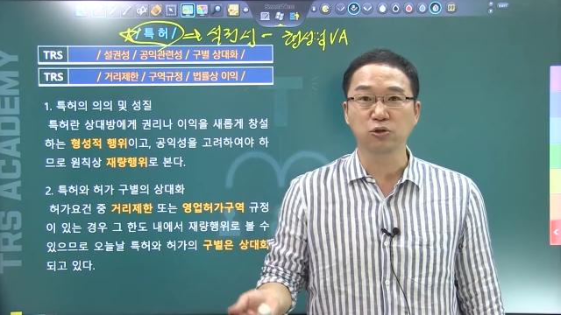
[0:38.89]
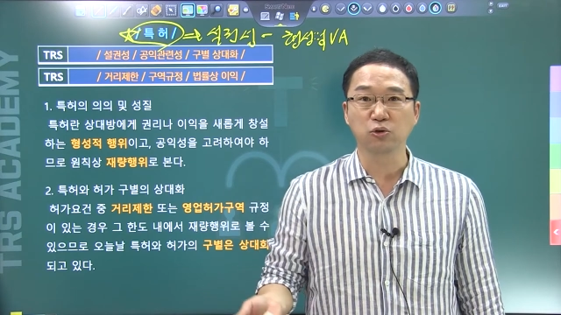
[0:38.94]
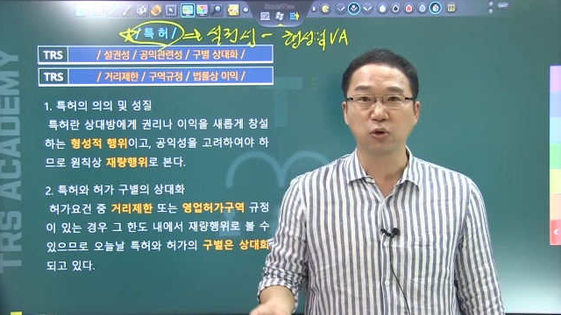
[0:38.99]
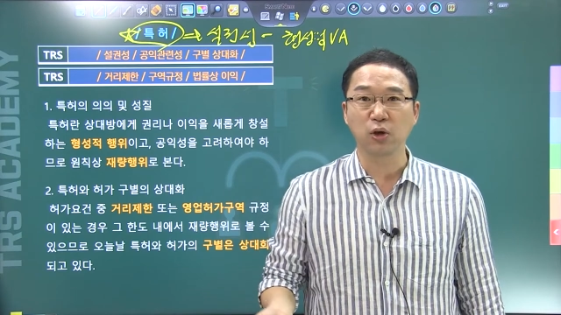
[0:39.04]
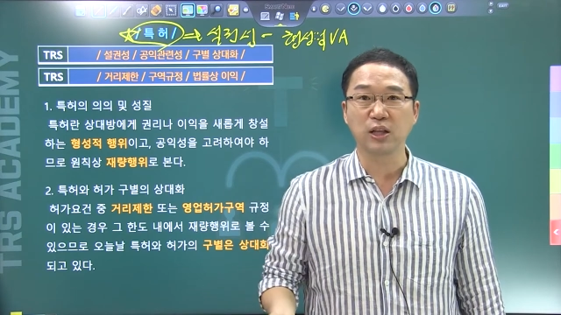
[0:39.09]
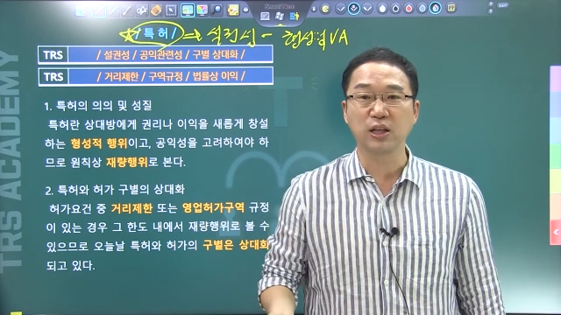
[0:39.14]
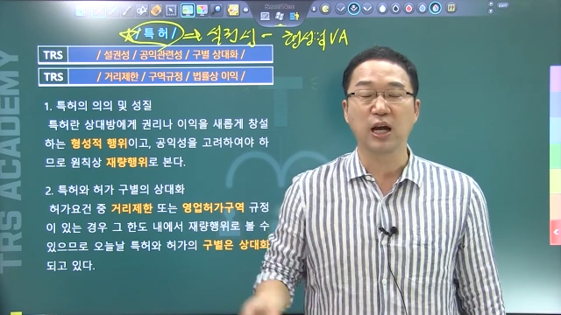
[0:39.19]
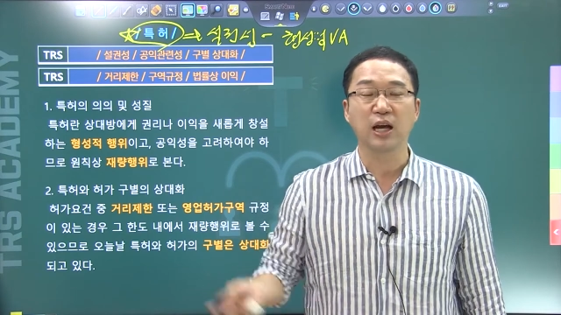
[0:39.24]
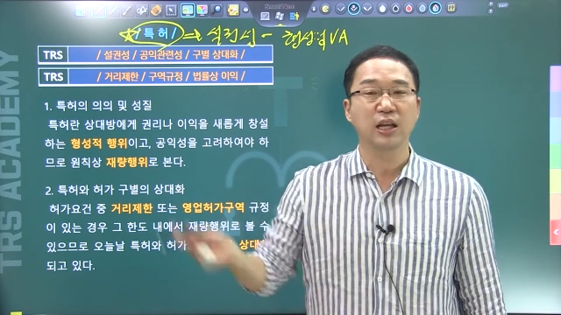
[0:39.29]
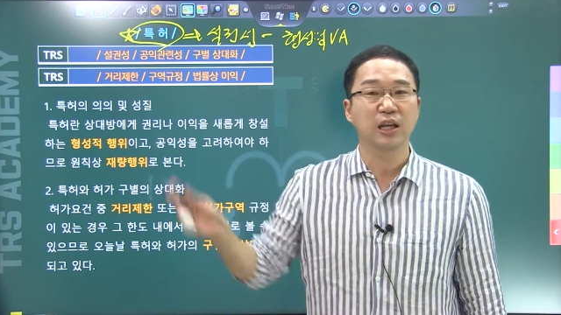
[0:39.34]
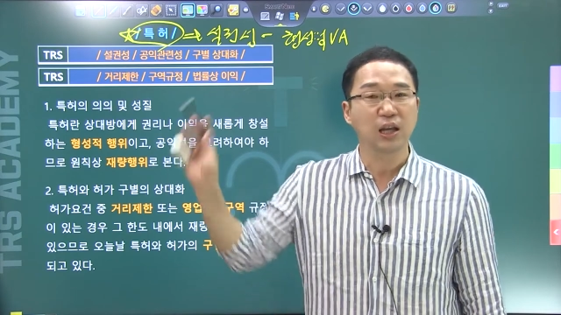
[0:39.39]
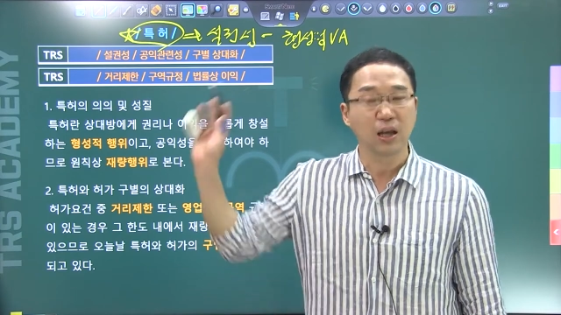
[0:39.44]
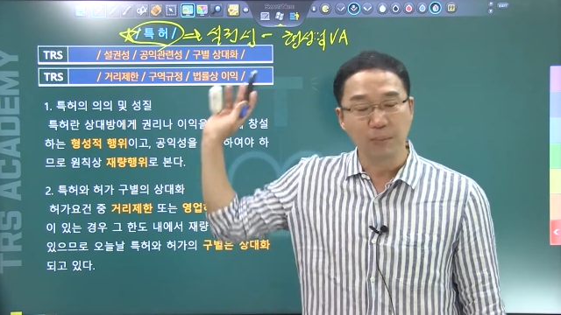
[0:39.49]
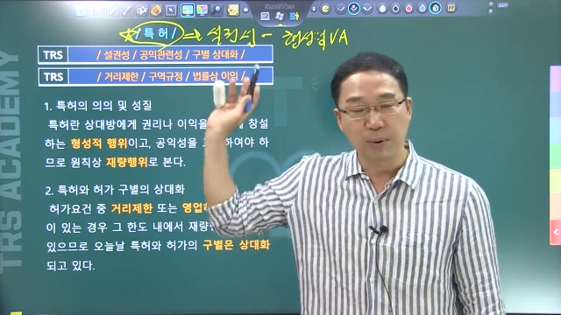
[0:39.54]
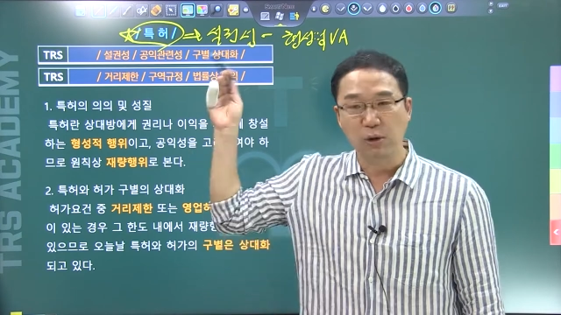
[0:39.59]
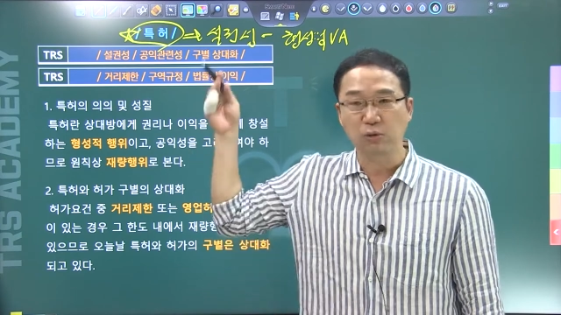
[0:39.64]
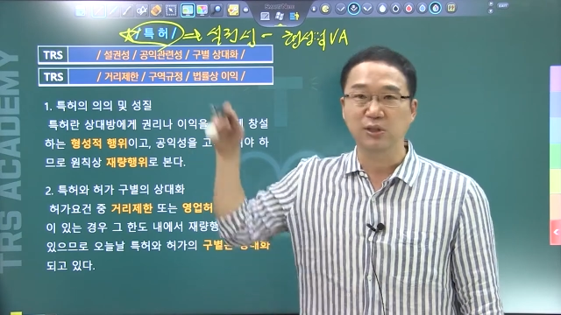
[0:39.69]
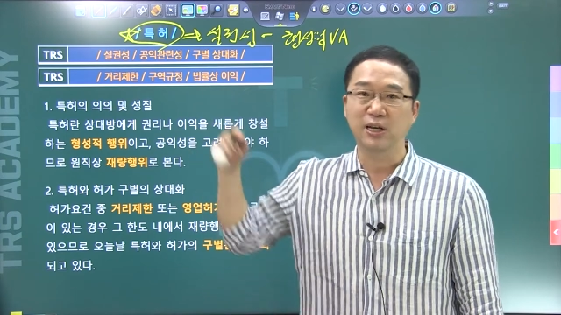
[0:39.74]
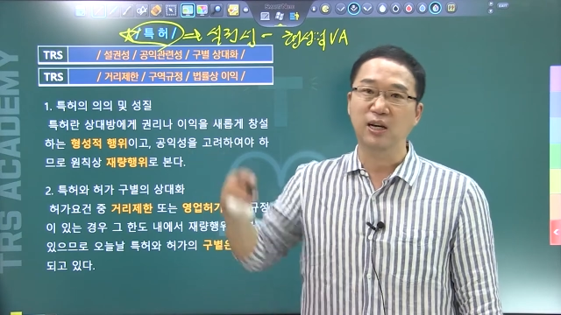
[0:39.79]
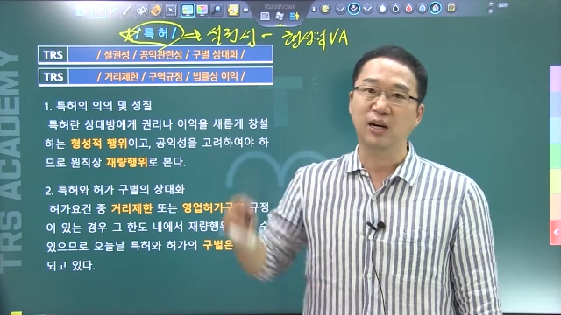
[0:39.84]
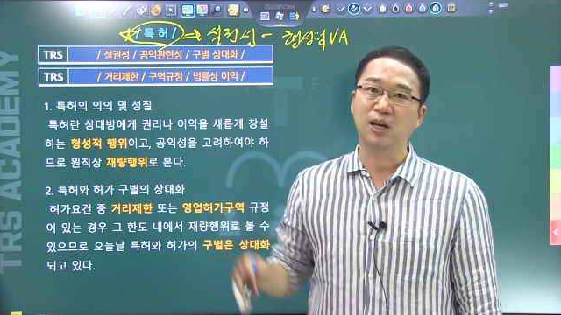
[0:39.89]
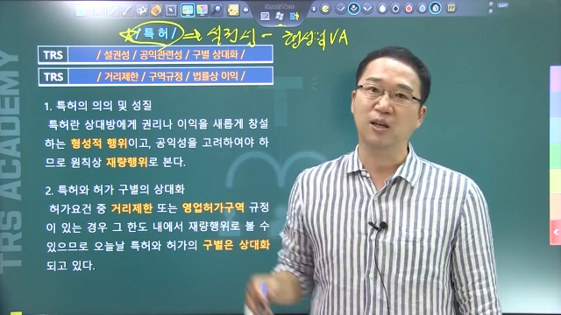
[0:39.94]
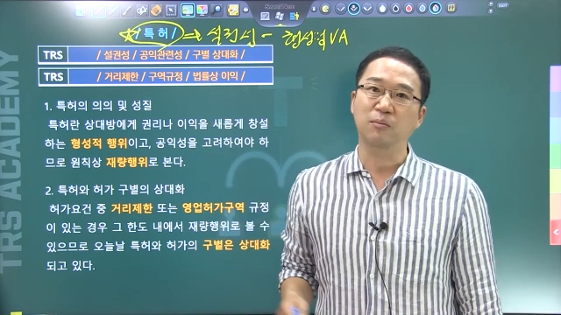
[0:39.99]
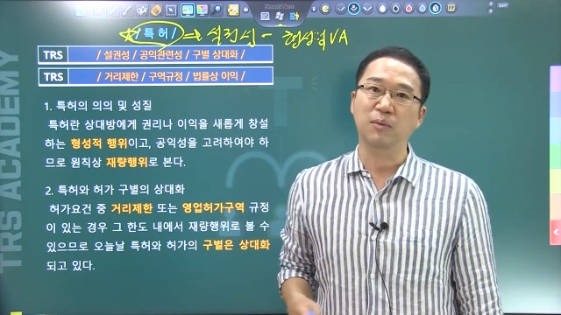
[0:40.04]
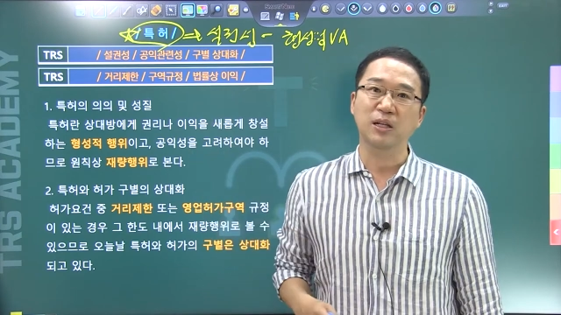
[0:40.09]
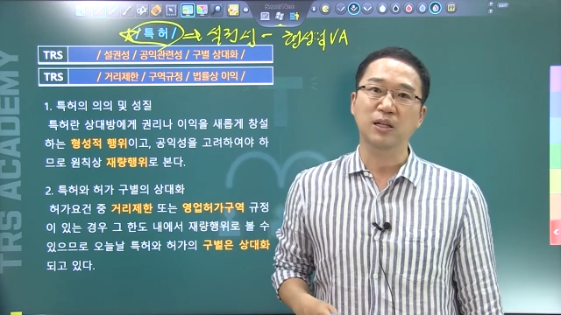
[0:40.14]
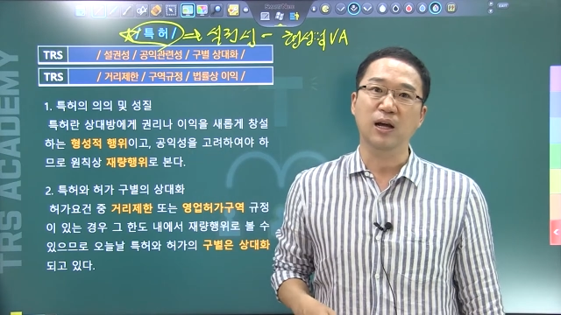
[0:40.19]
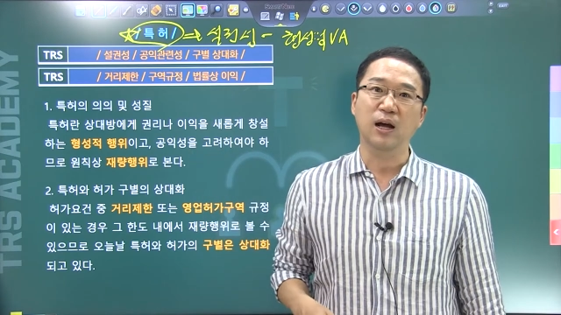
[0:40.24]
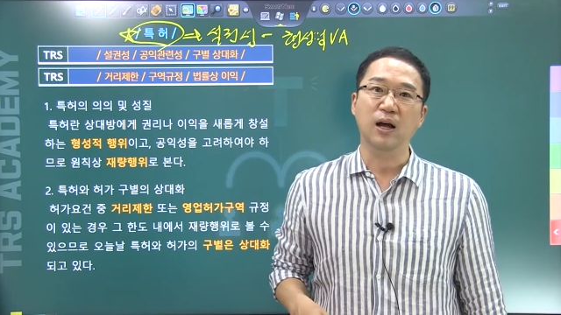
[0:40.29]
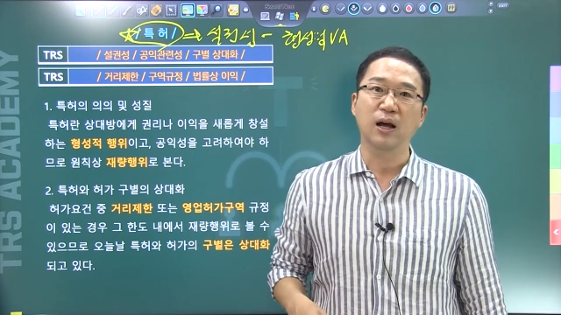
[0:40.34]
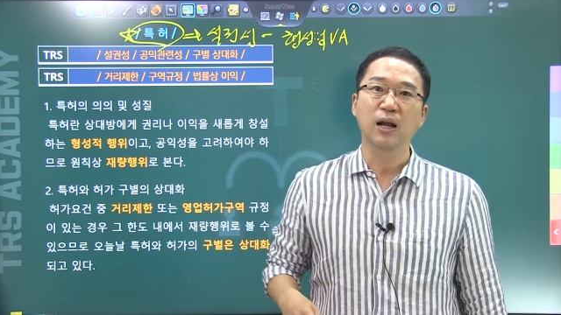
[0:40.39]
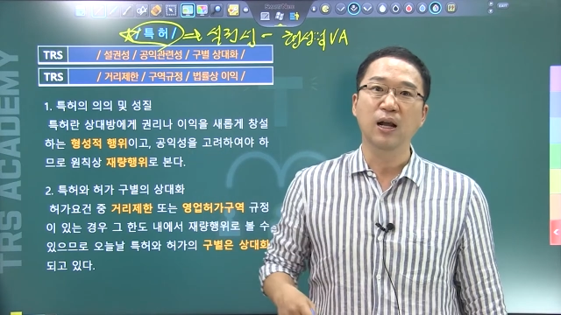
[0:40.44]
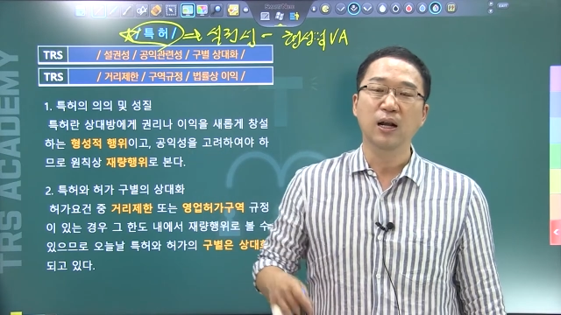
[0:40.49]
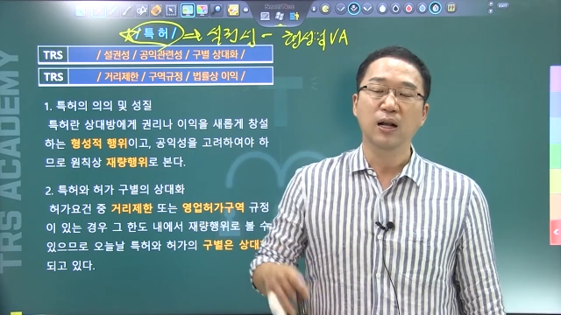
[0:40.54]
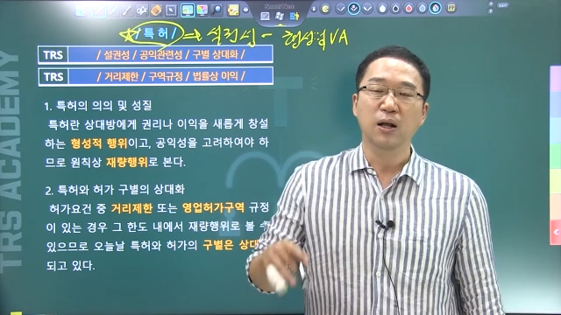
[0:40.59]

수도 있다 이게 바로 재량입니다